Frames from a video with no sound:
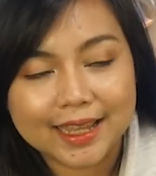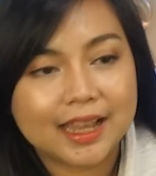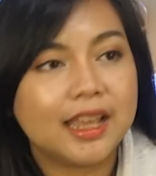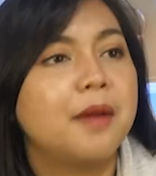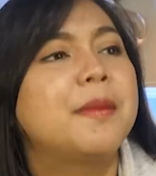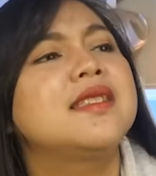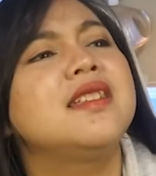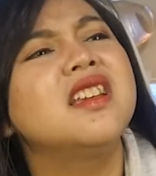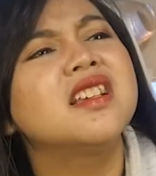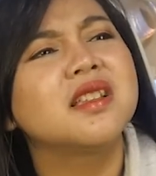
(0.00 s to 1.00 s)
ya. Ya
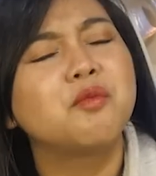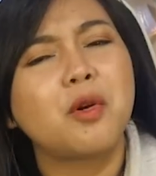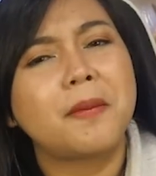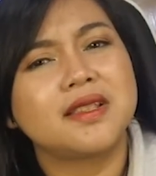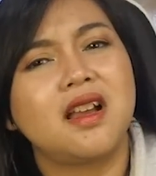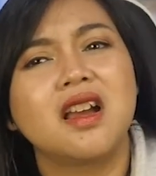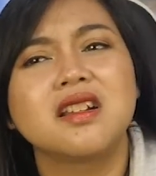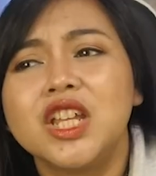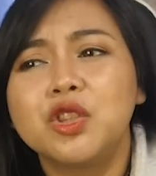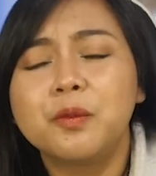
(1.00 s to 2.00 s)
pastinya semua
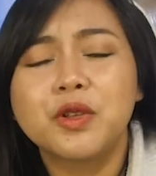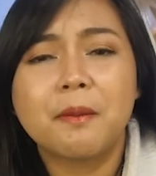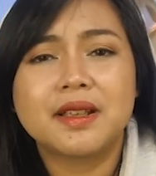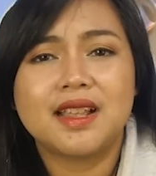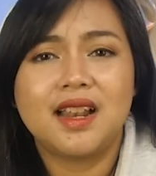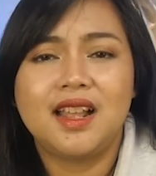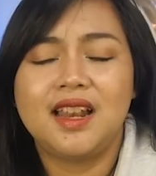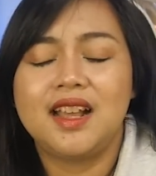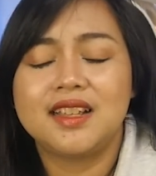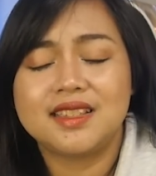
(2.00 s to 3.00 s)
pasangan itu punya masalah
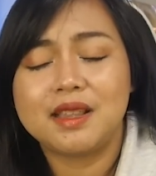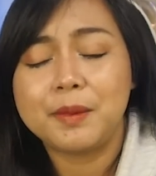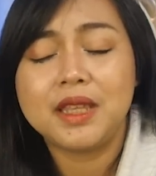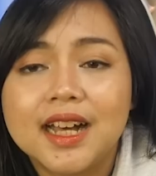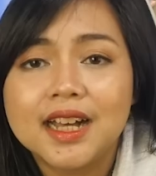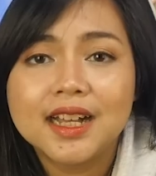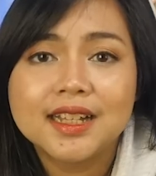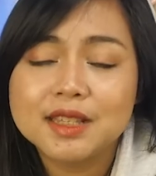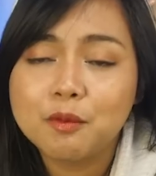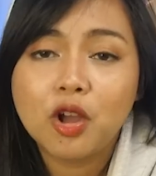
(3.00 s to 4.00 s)
lah, tapi
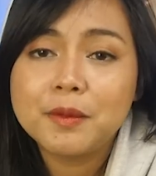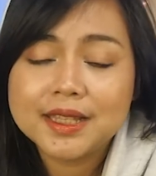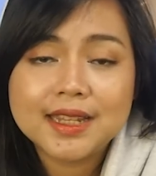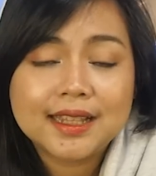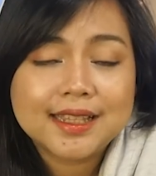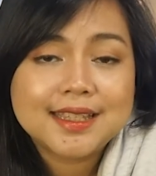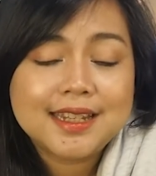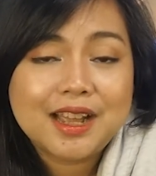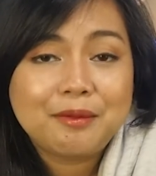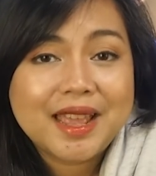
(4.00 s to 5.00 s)
uh, semoga bisa diatasi
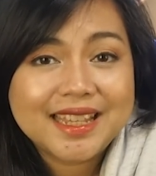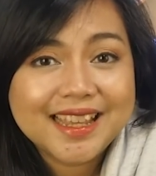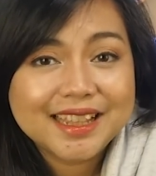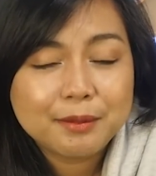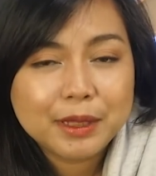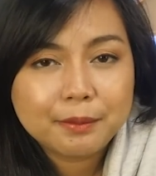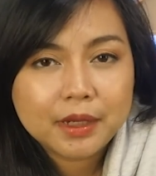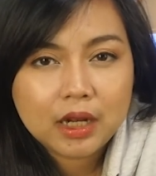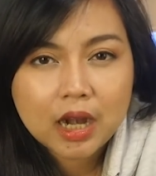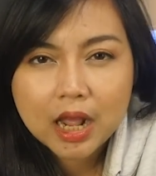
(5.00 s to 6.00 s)
dengan baik ya teman-teman.